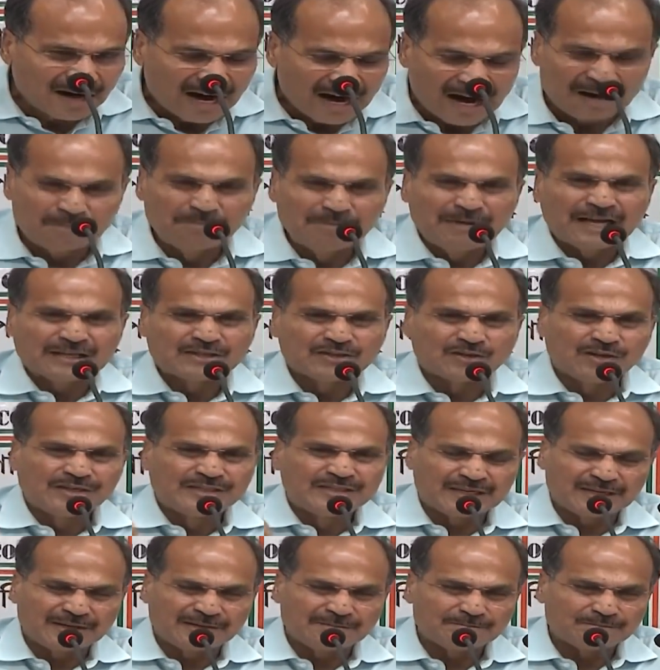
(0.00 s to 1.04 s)
হামলা
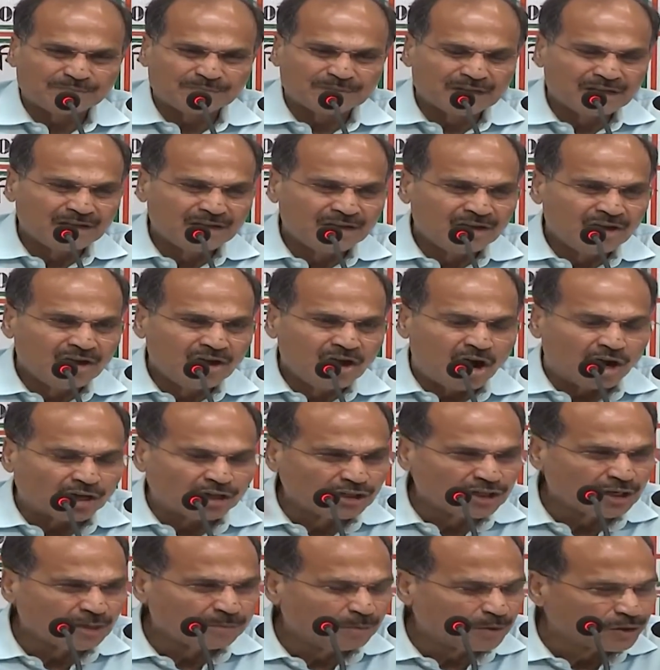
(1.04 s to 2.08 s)
চলছে
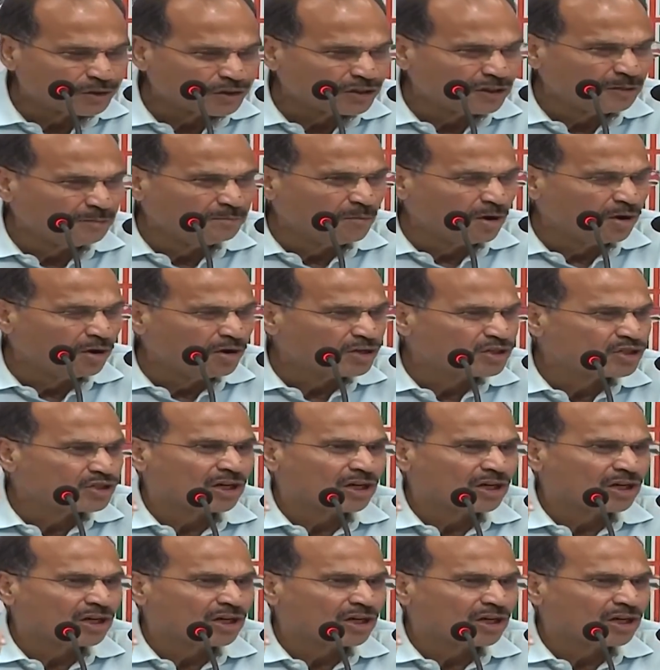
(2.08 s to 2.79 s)
অথচ পশ্চিমবঙ্গ